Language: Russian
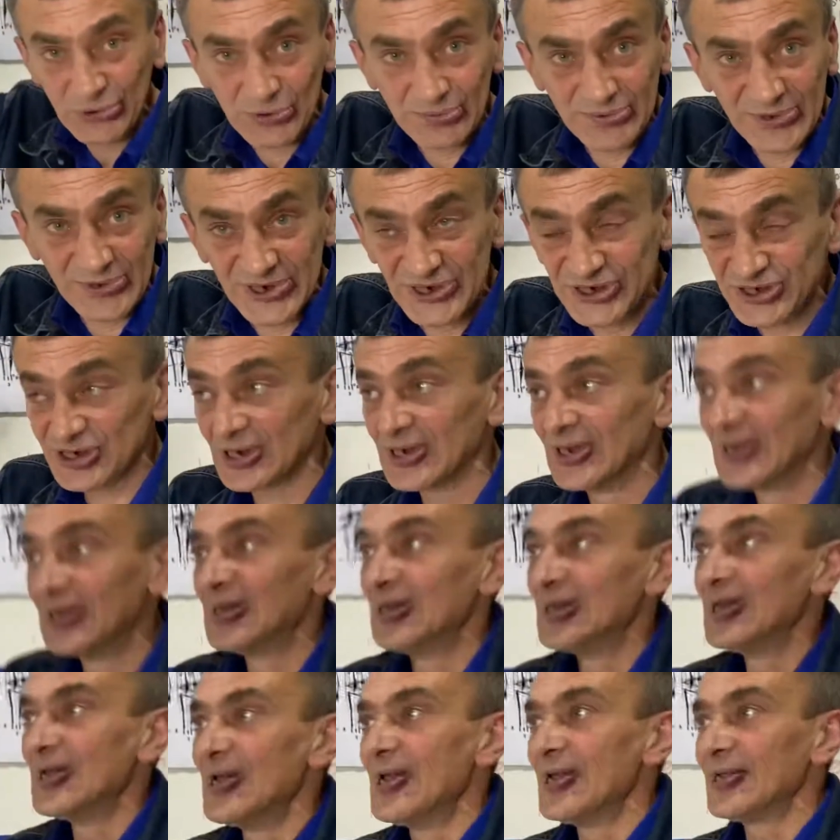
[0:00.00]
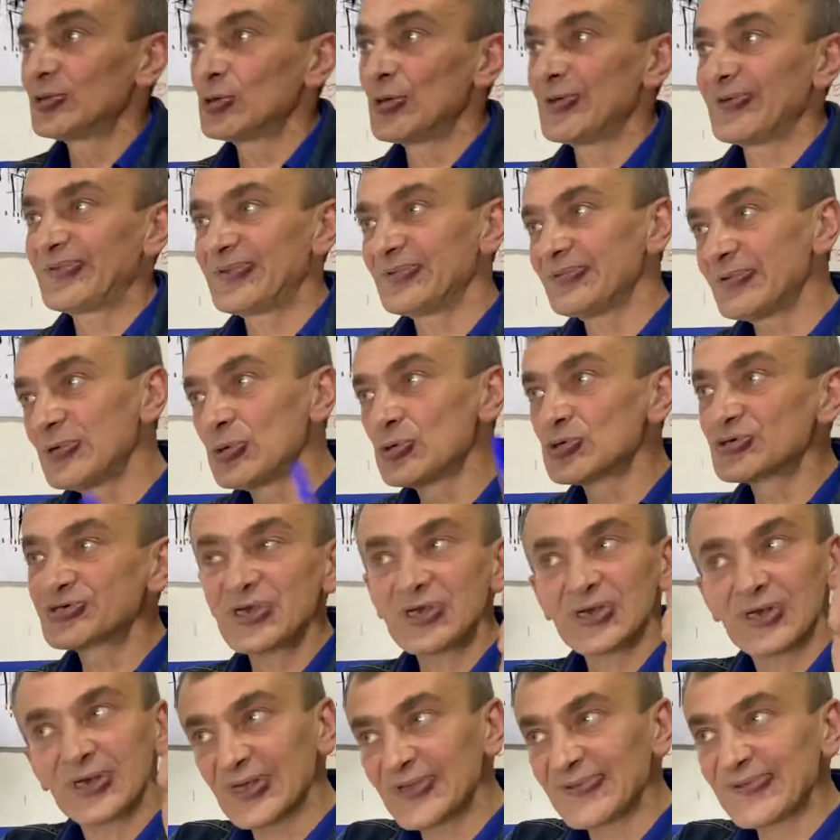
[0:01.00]
выше. То есть вы
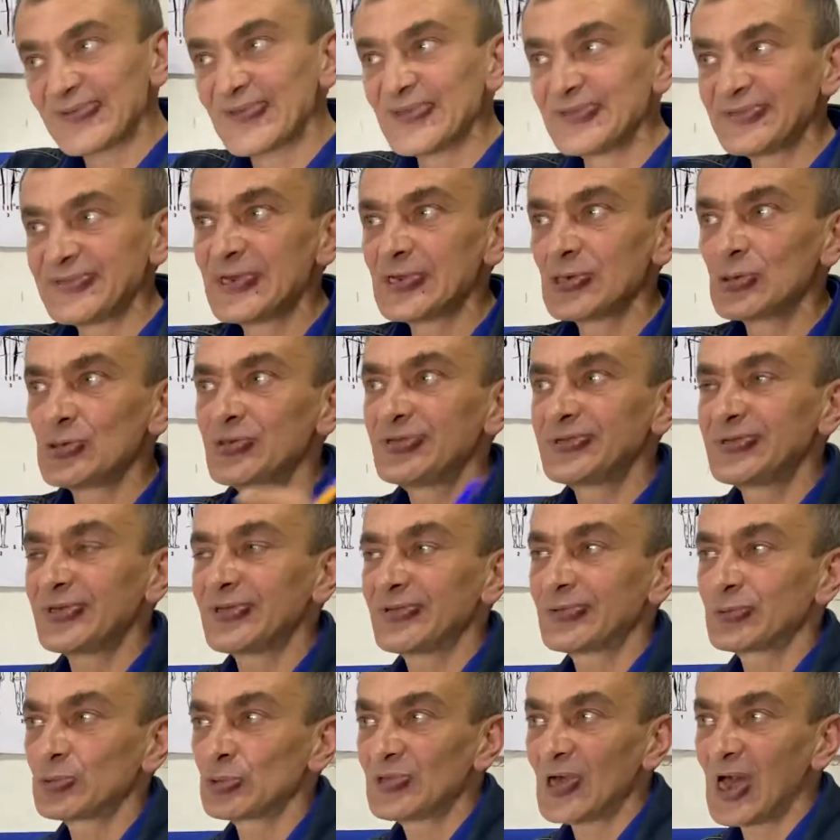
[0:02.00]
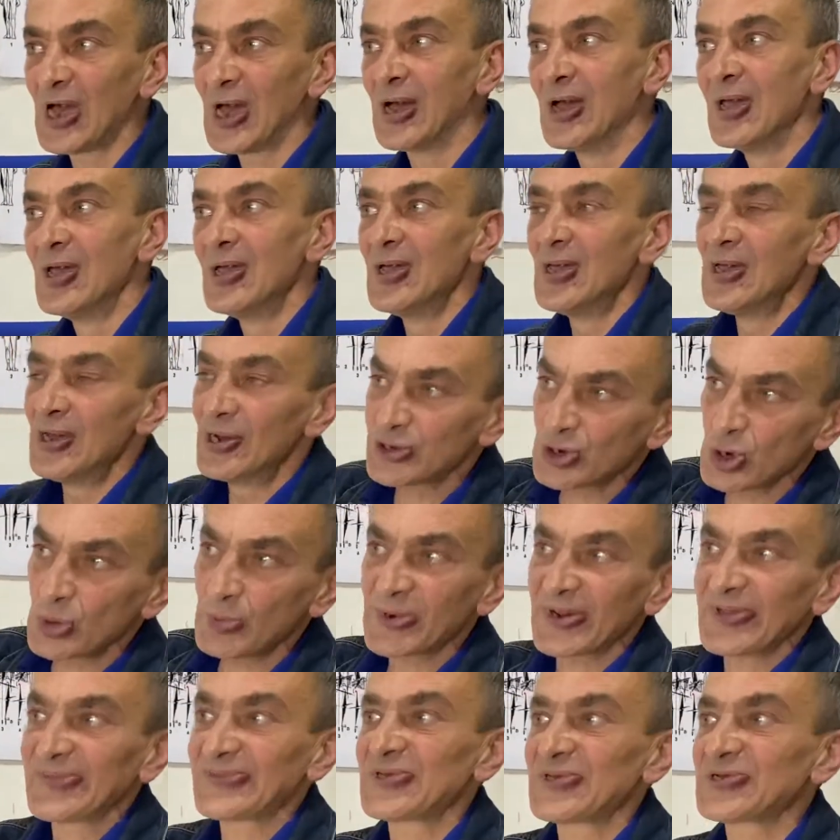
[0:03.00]
уже концентрируетесь туда,
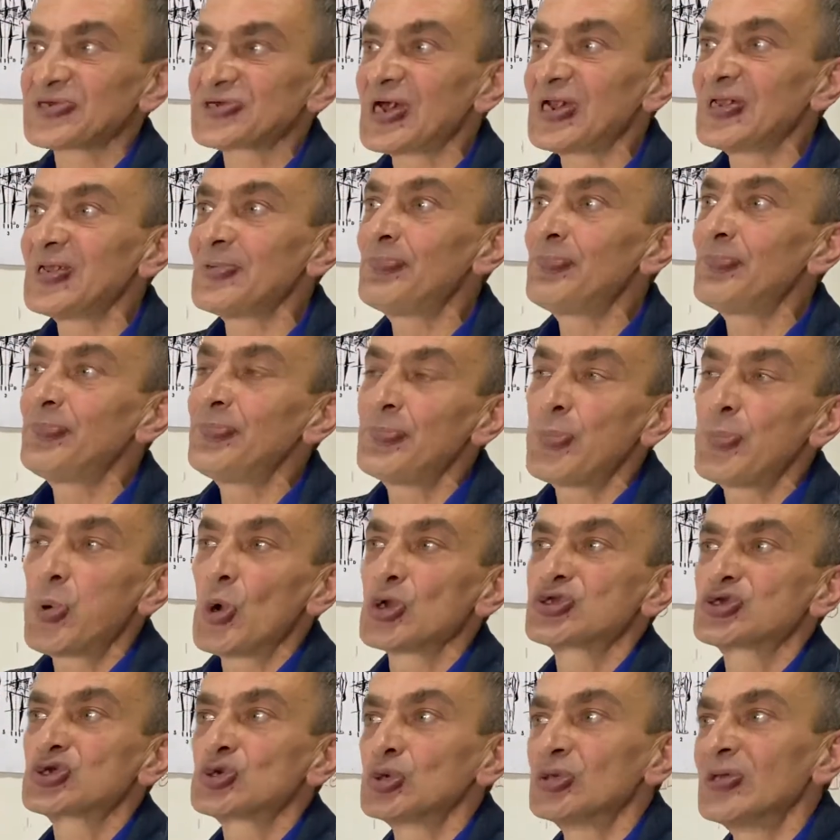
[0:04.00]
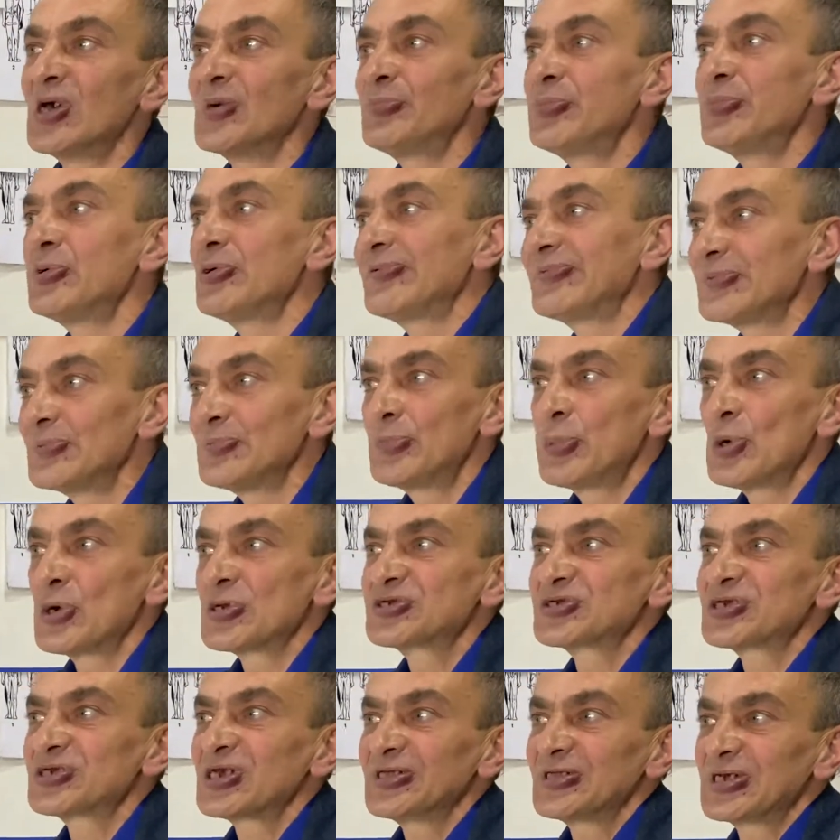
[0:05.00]
ребра зажали почку, допустим,
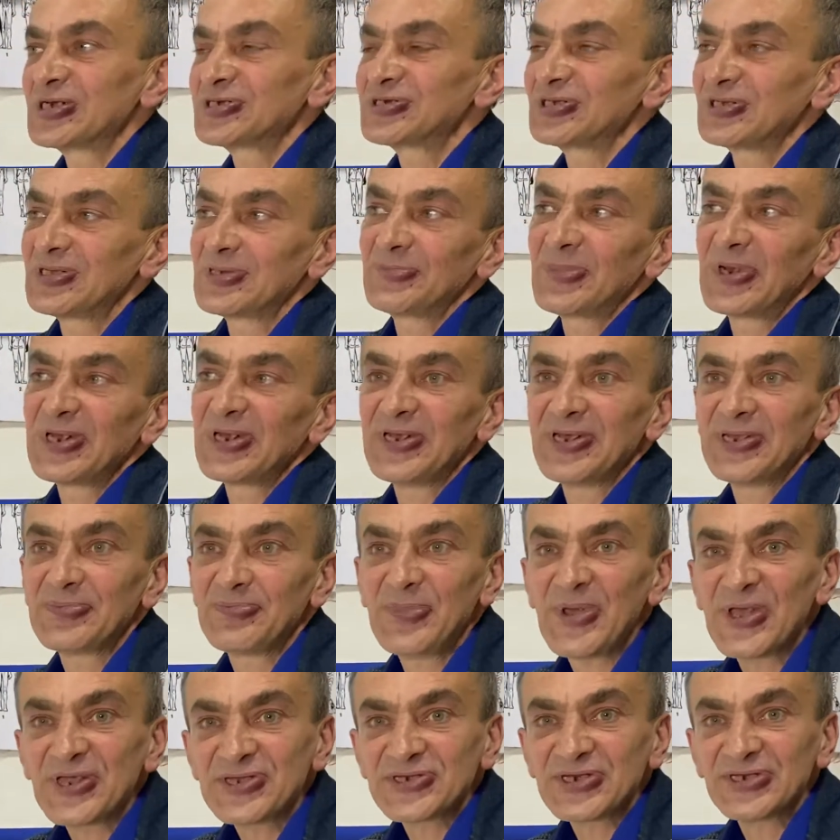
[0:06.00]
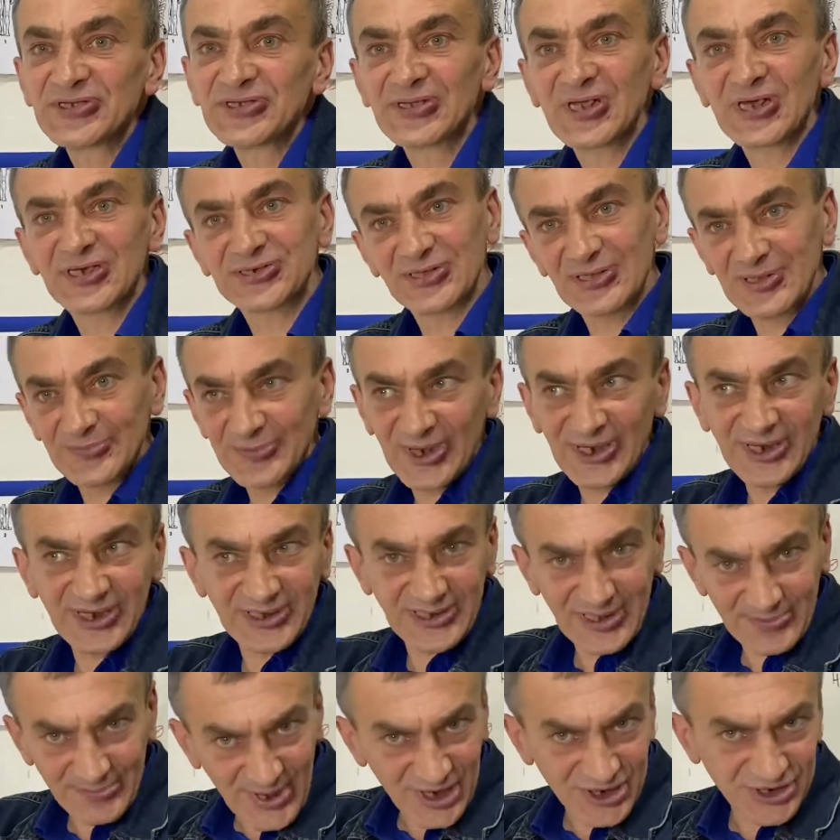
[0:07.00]
почка начала болеть, печень начала болеть,
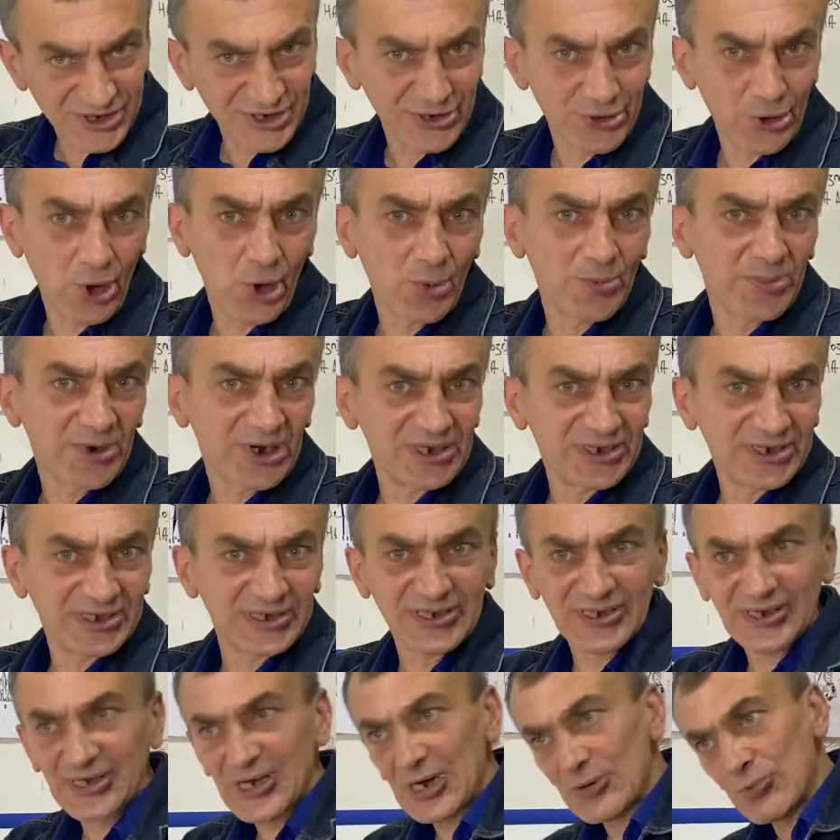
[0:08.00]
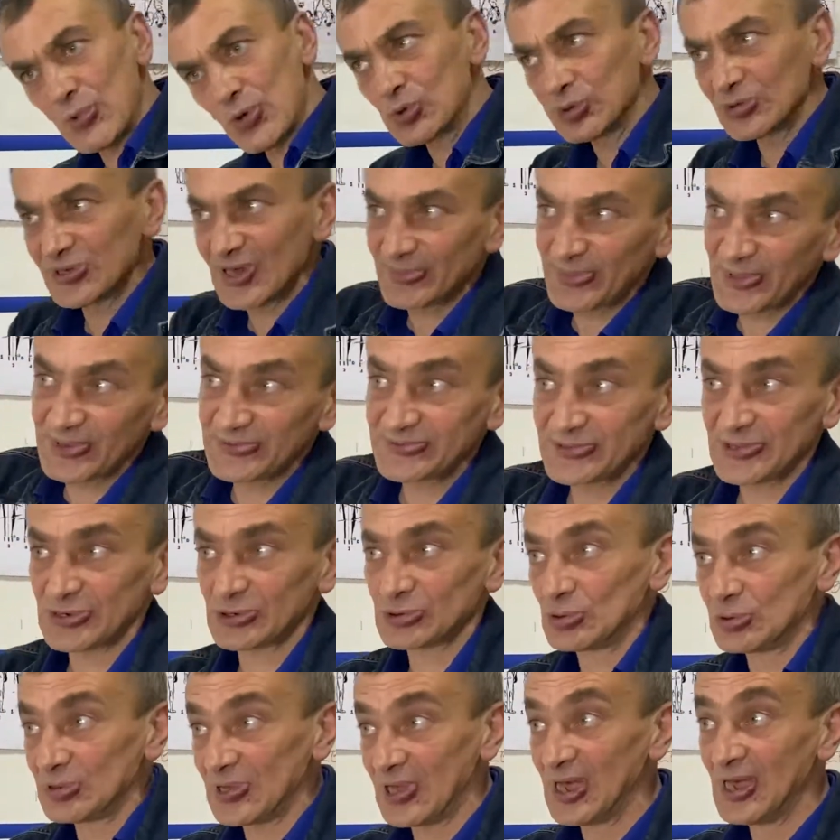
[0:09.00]
опять же ребра легли, кого куда
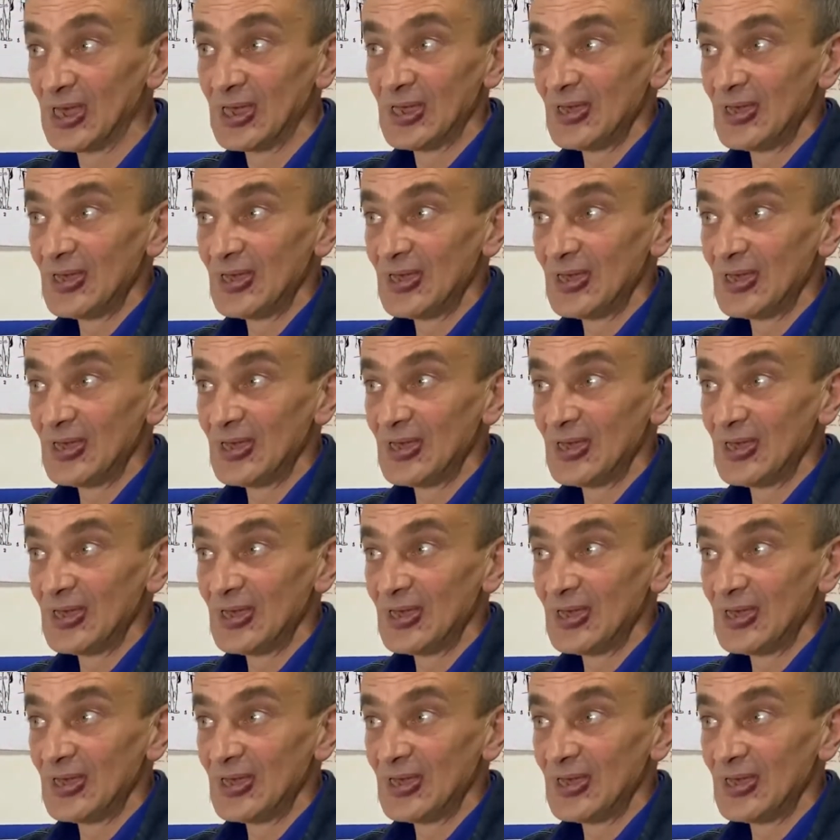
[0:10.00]
повернуло.